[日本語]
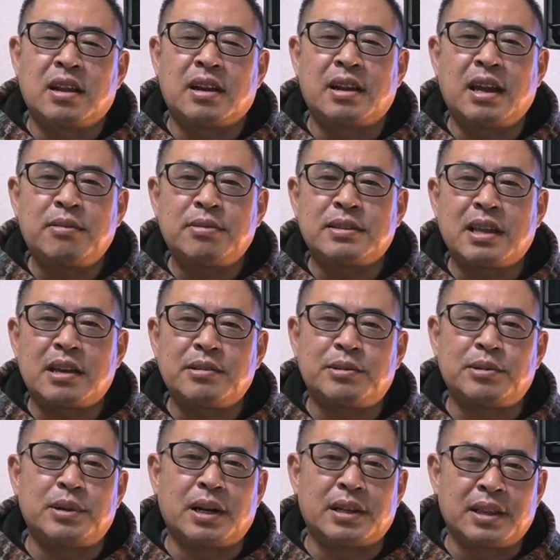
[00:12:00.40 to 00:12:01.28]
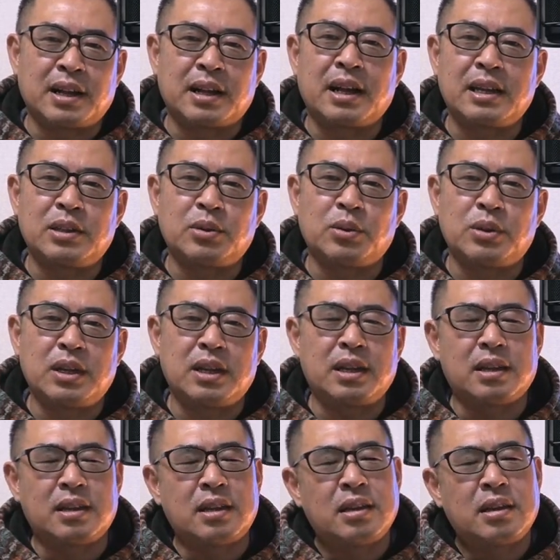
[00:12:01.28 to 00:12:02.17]
ライフサイクルが長いの
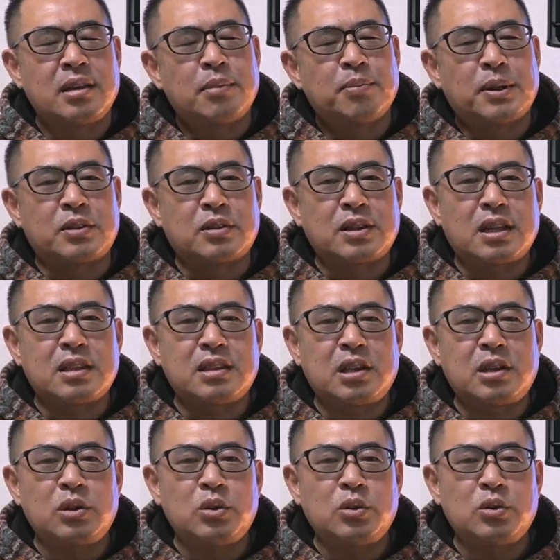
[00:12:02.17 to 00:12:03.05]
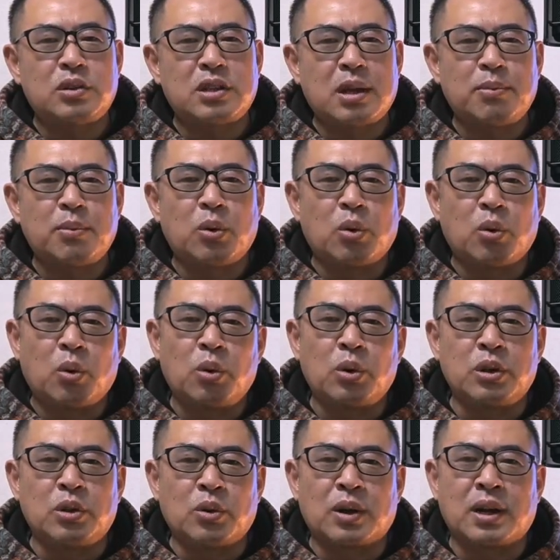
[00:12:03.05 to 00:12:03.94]
で使っているユーザーも多
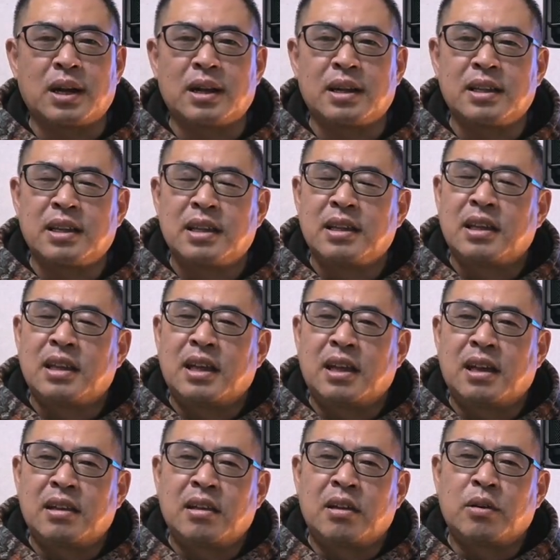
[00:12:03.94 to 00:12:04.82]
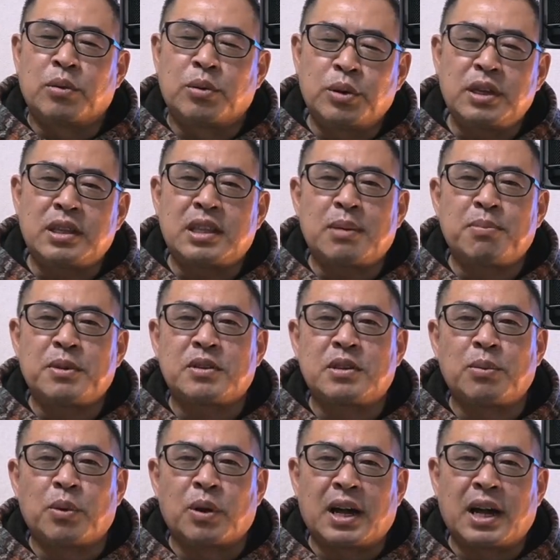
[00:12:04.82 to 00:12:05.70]
いのか古い端末
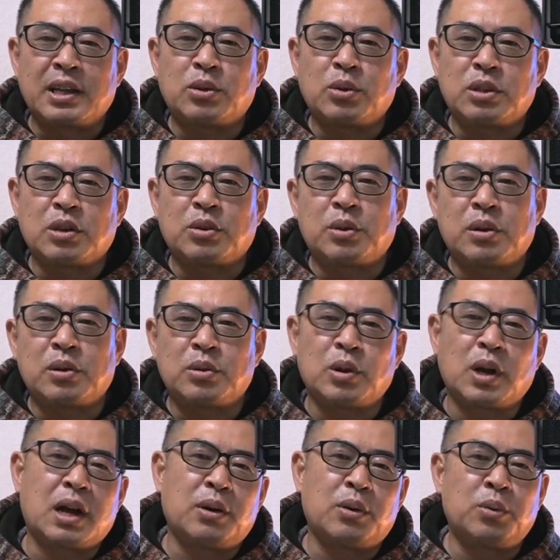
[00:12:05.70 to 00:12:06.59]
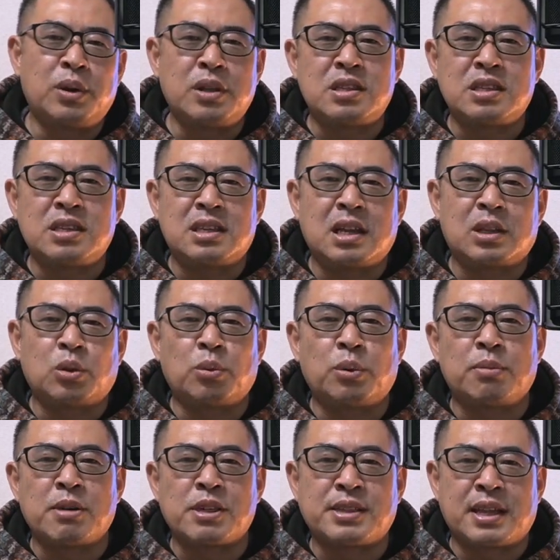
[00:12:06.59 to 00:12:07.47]
でも買い取ってくれるのが嬉しいなと思
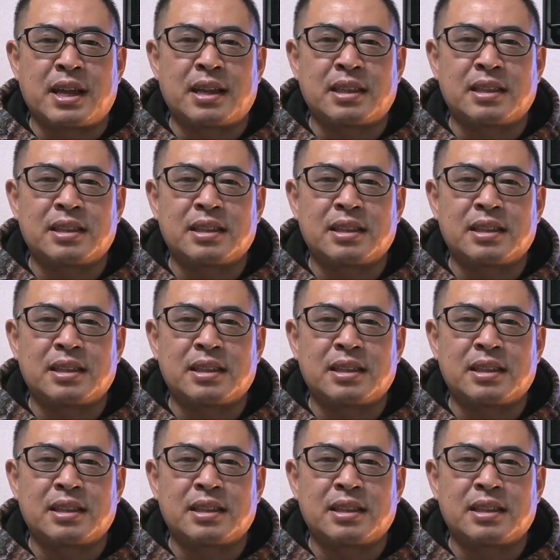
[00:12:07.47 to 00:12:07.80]
いました。